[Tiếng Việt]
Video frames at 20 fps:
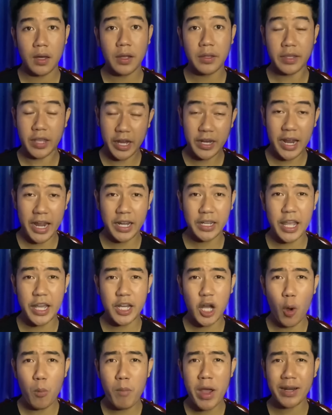Chị này thì
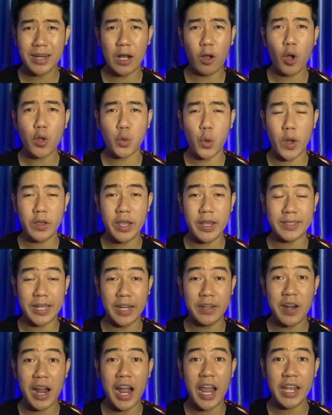không biết là có chuyện gì xảy
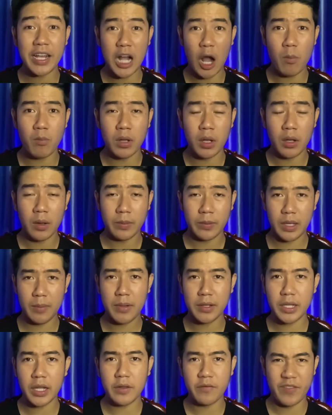ra hay không, nhưng mà
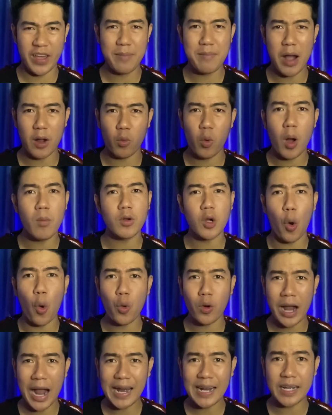nhìn vẻ mặt của ông cụ
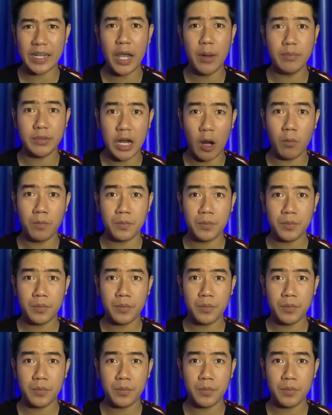khá là nghiêm trọng.